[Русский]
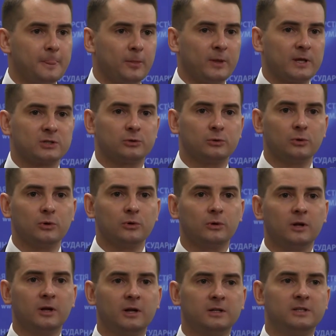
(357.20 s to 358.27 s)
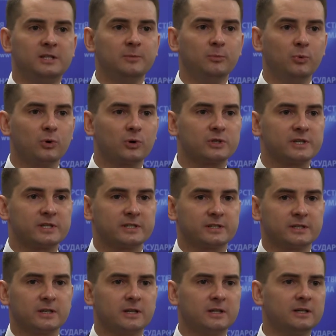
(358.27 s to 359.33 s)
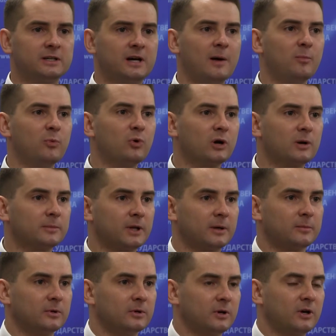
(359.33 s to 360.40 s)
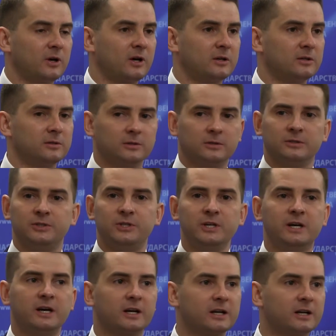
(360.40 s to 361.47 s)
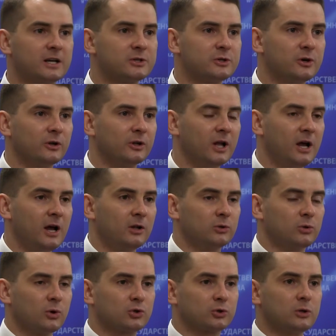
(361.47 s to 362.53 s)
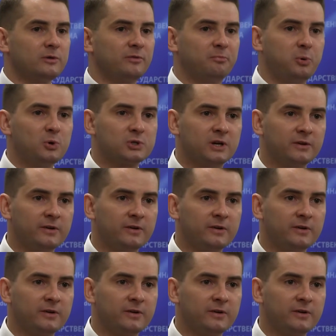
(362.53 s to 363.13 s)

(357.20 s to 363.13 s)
на то Тимур с э, Амуром, там, э, тигр и козел – то что пусть